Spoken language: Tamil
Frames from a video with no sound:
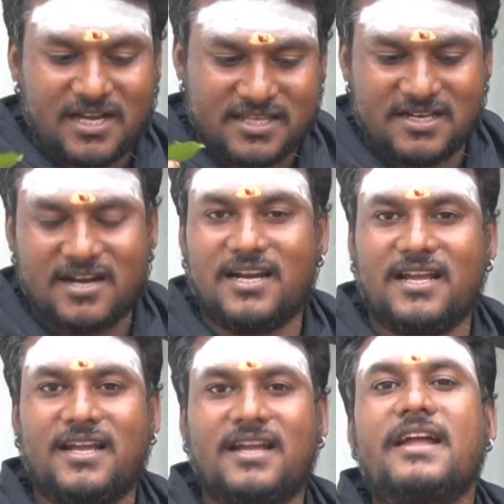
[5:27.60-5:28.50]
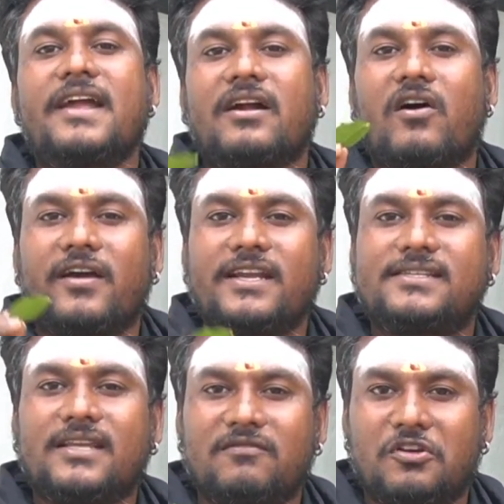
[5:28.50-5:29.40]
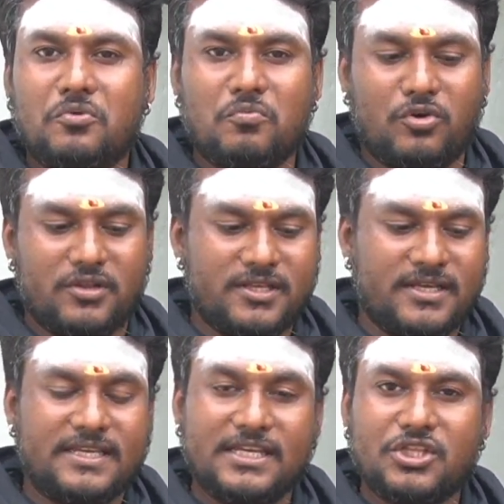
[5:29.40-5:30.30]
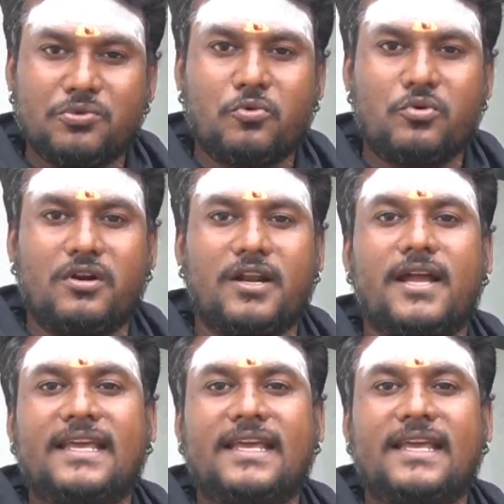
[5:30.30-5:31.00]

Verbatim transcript: அதனால் காய்ச்சல் வரும் பொழுது இது போன்ற